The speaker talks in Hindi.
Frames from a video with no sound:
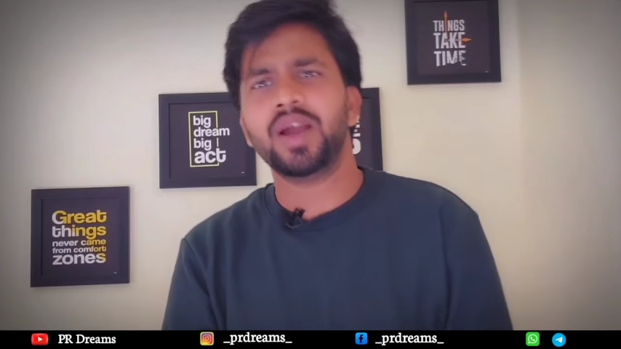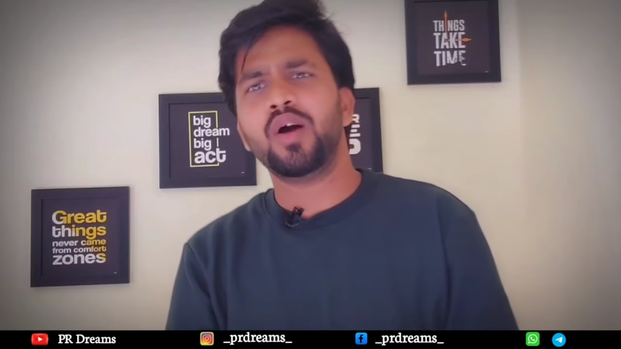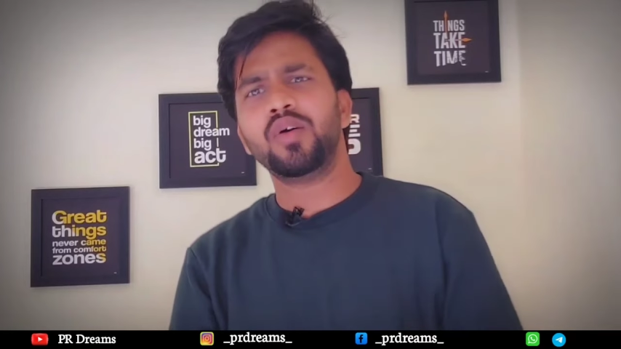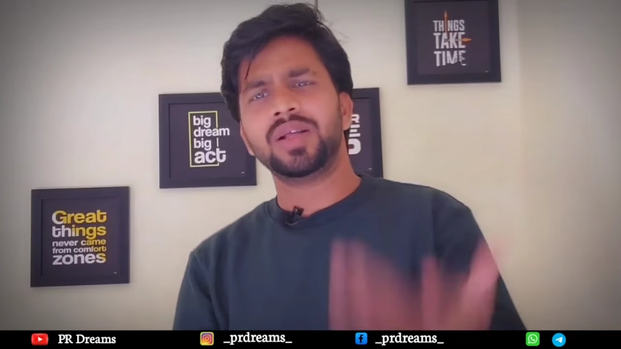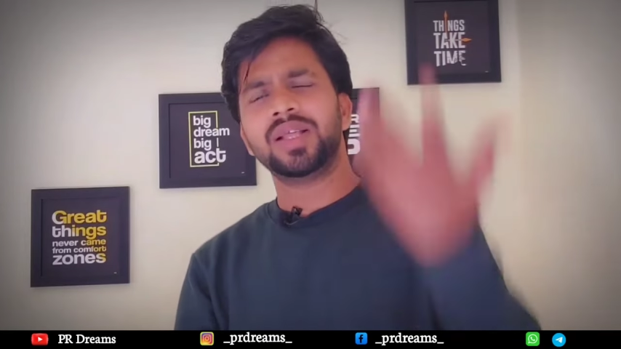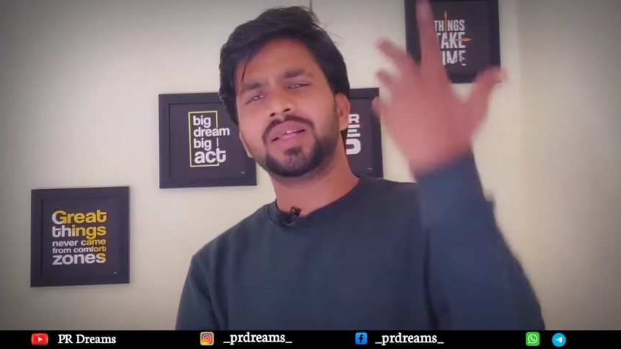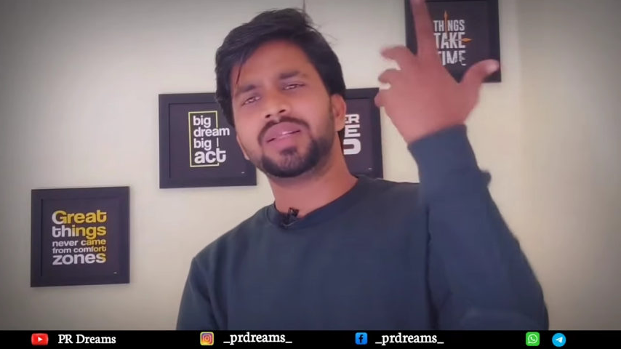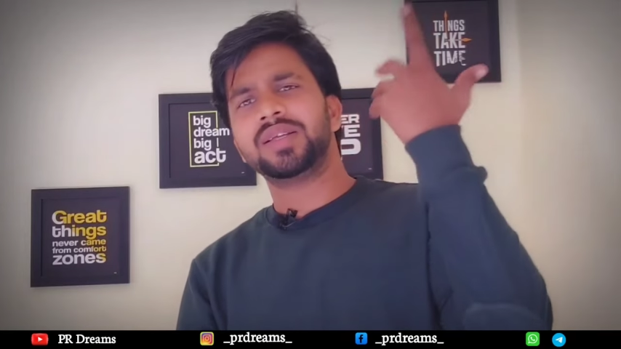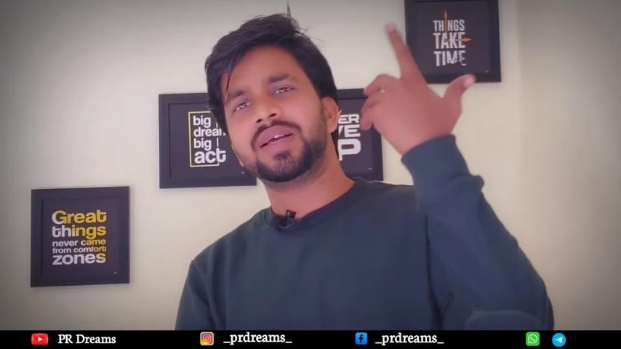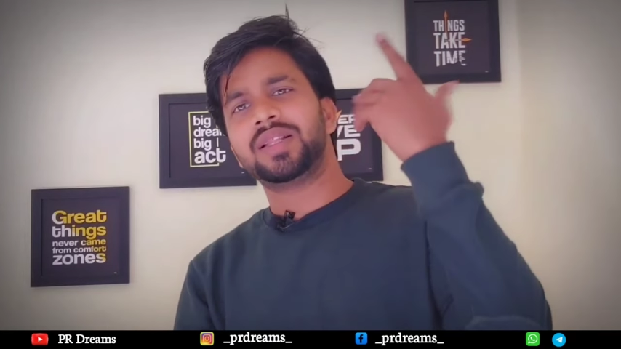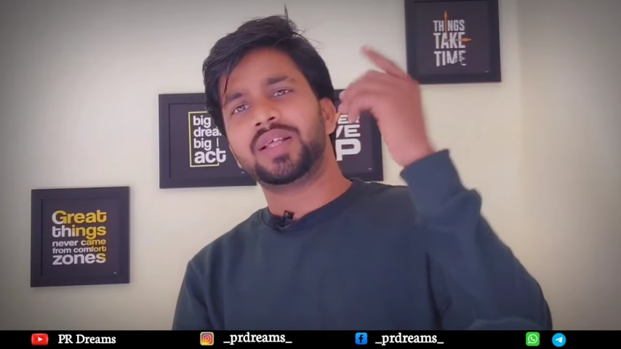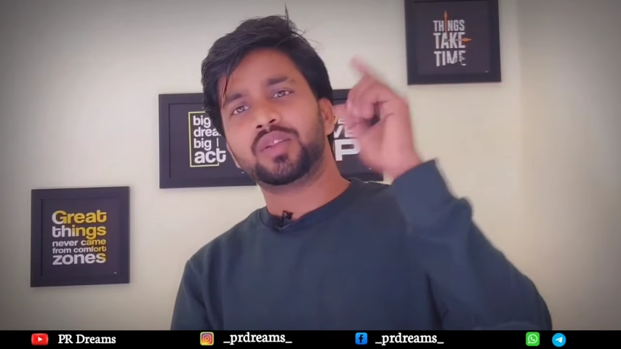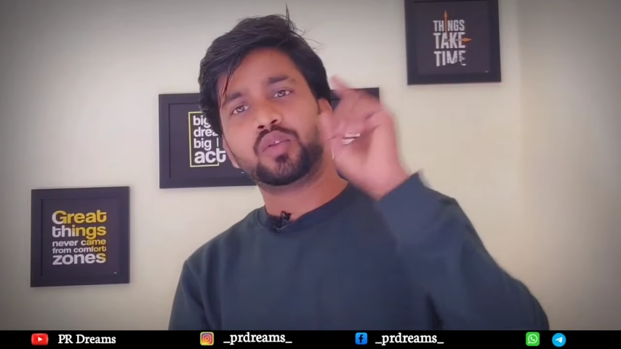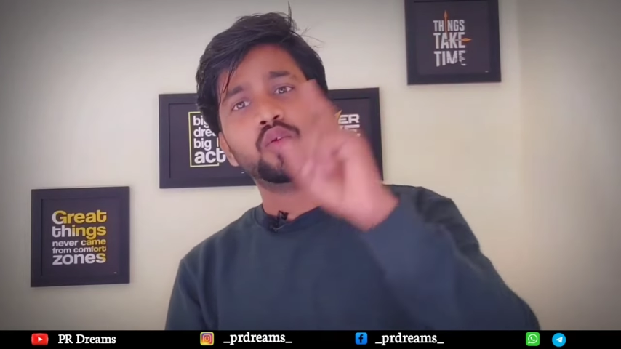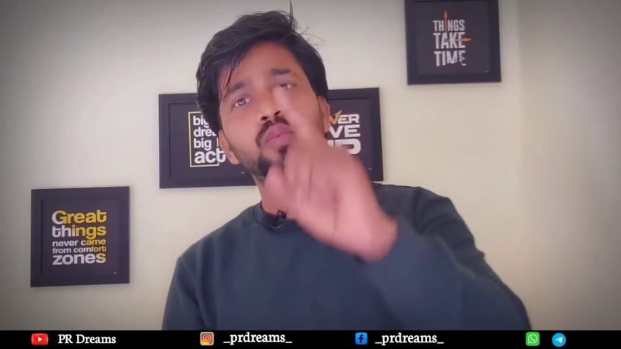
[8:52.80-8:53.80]
क्या होगा ज़्यादा से
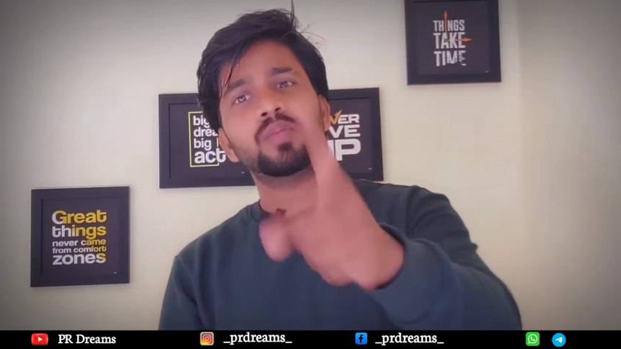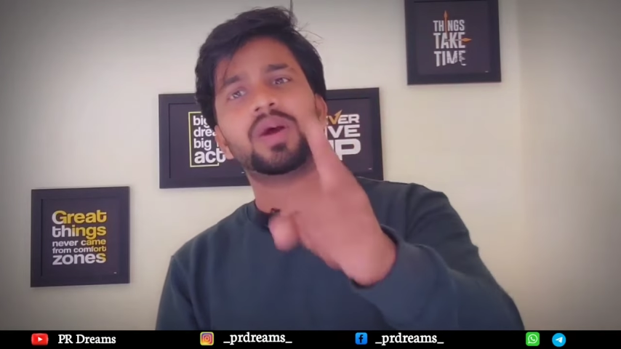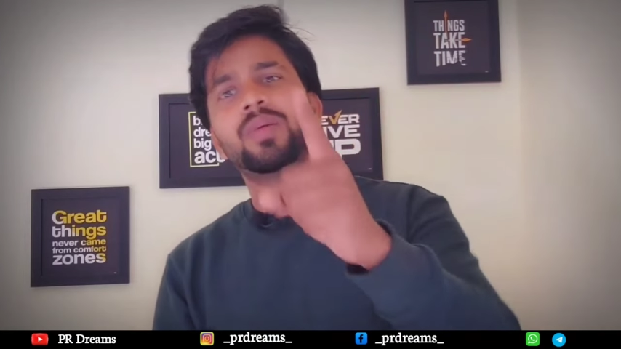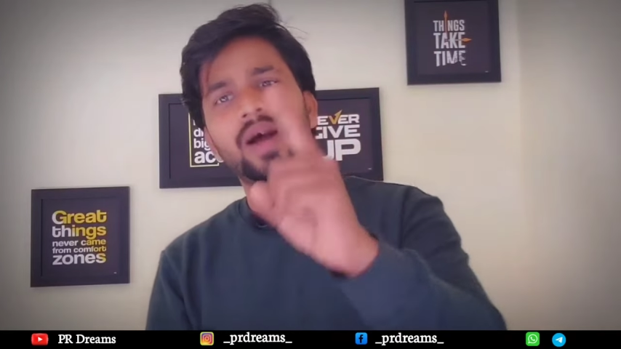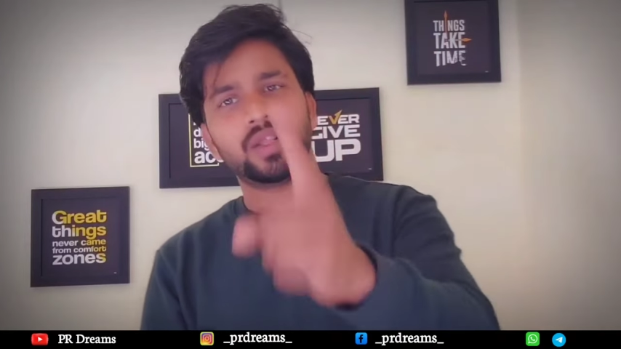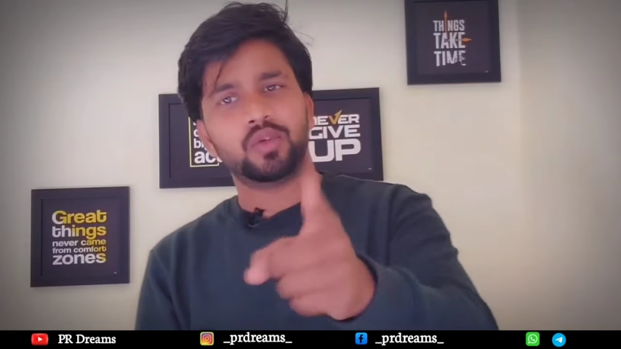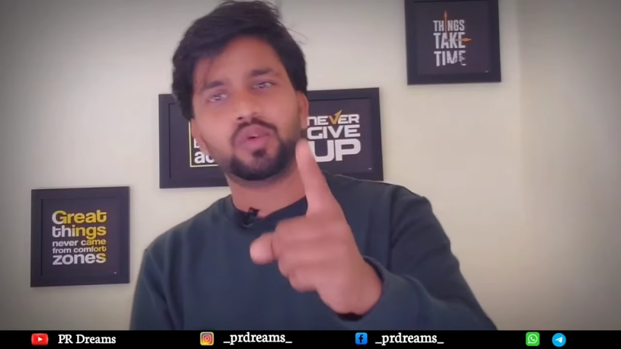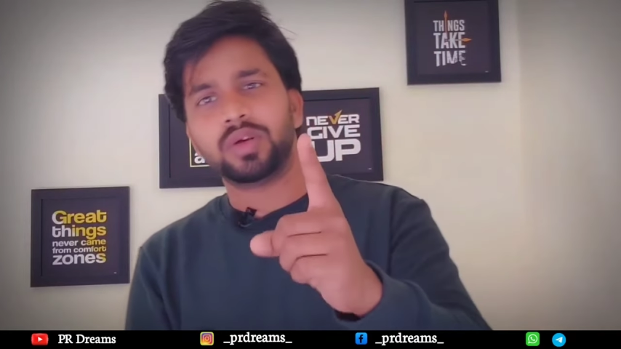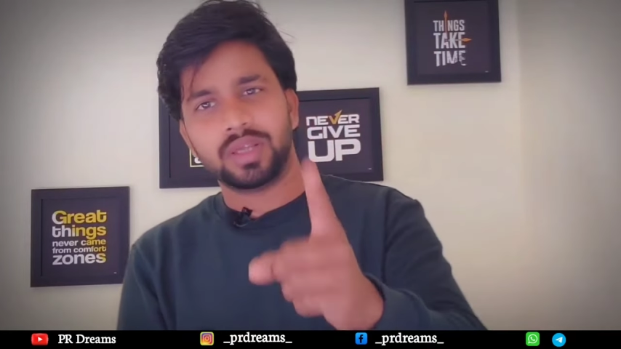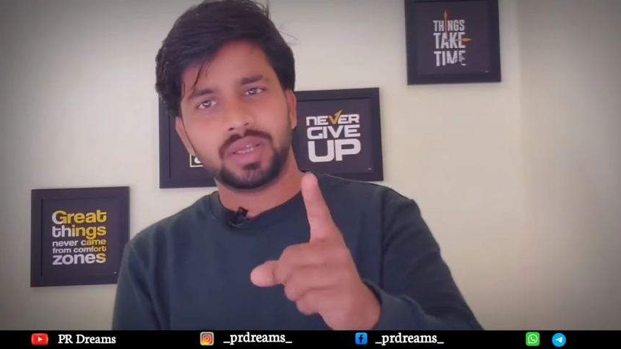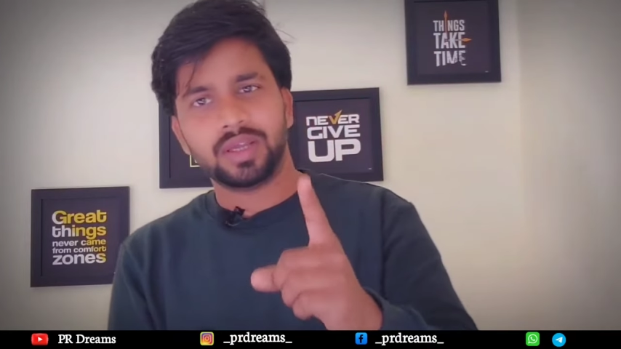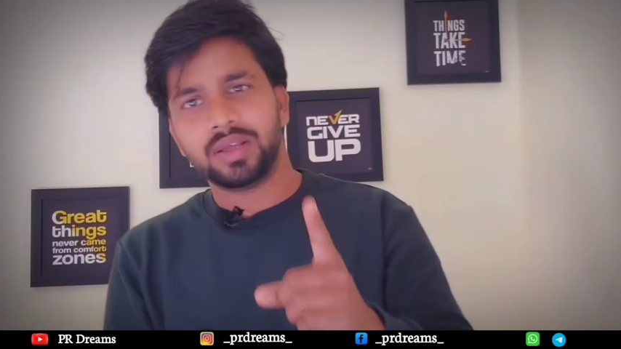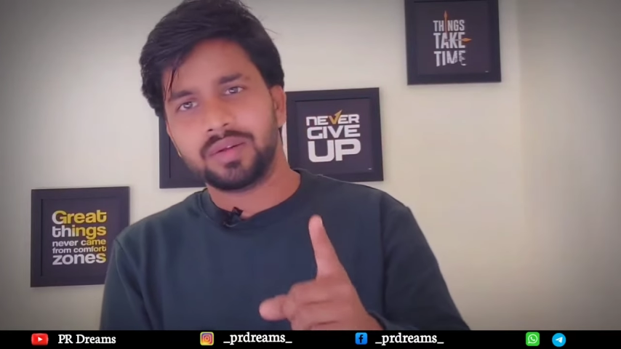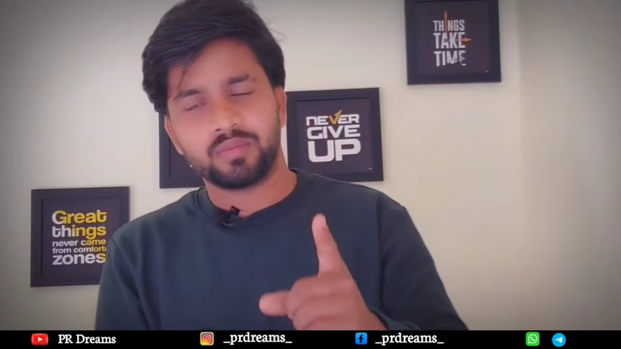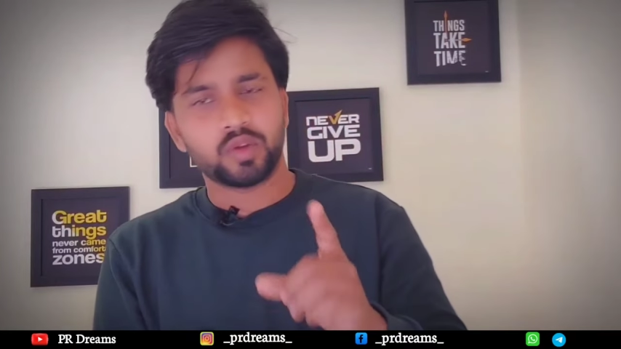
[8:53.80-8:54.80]
ज़्यादा तुम बर्बाद हो
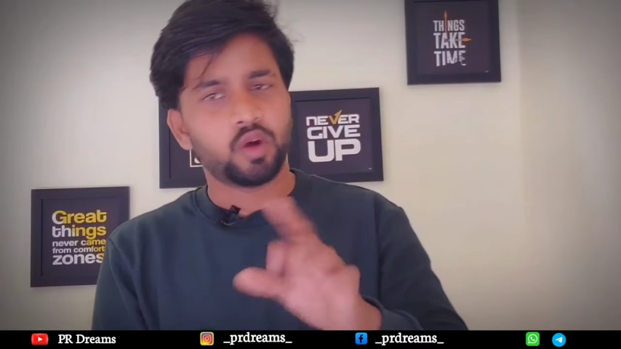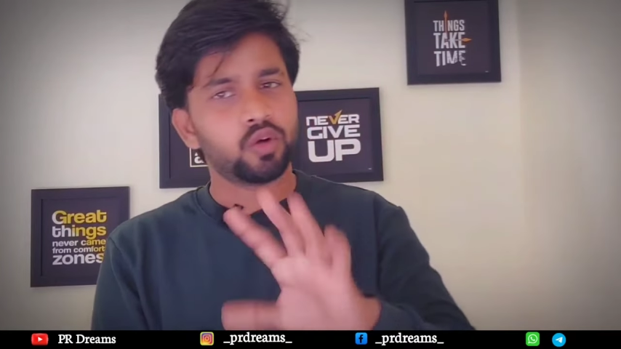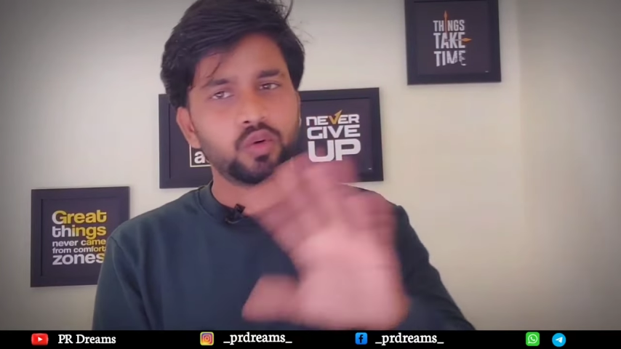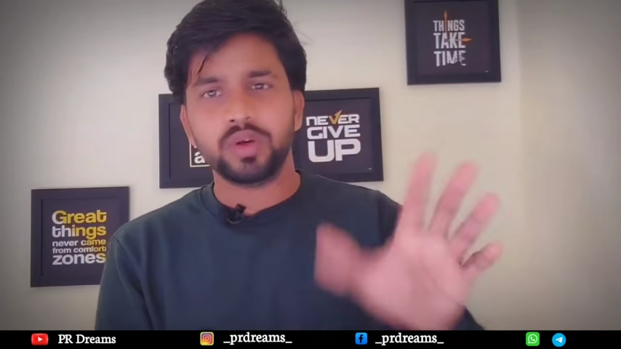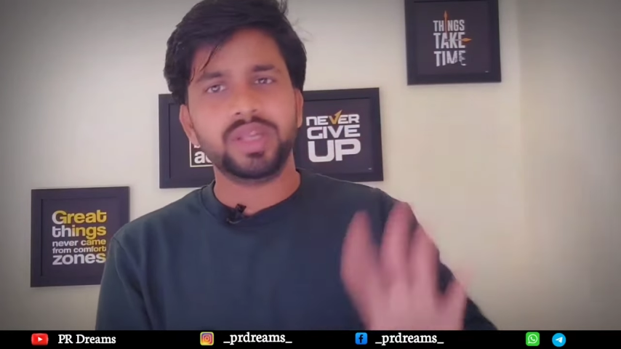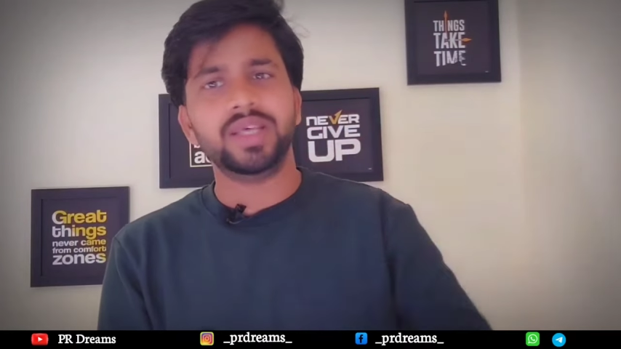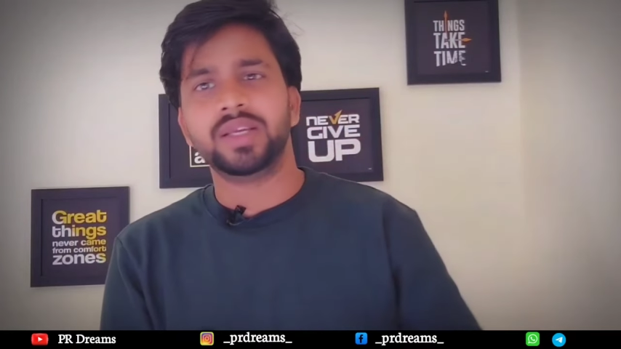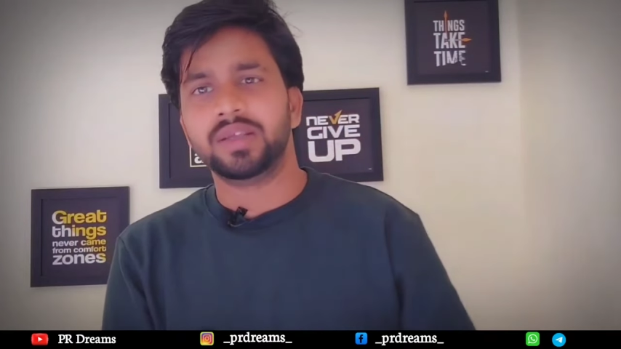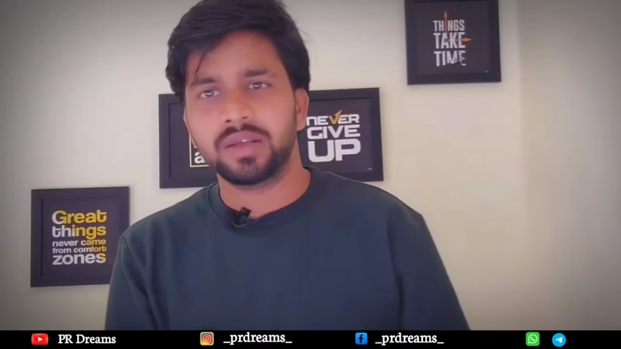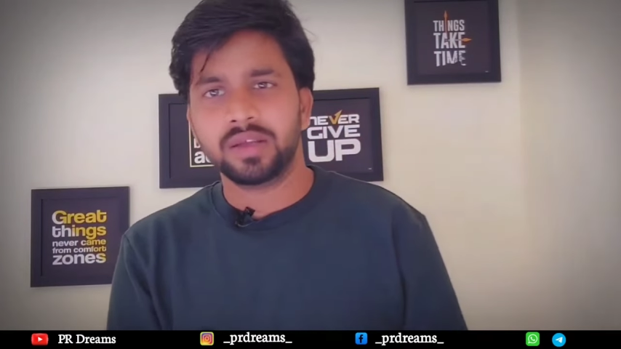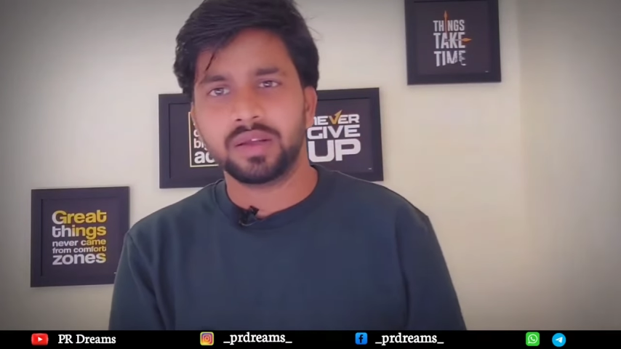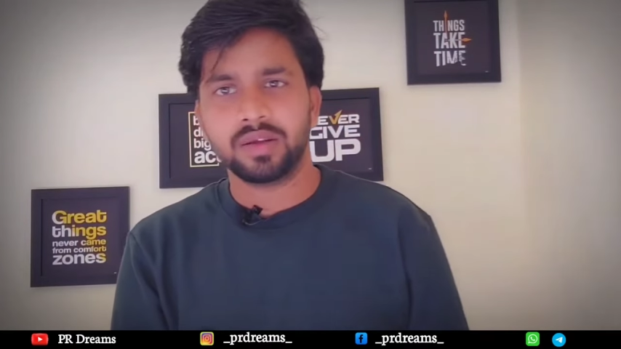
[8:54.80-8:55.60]
गए और कोई नहीं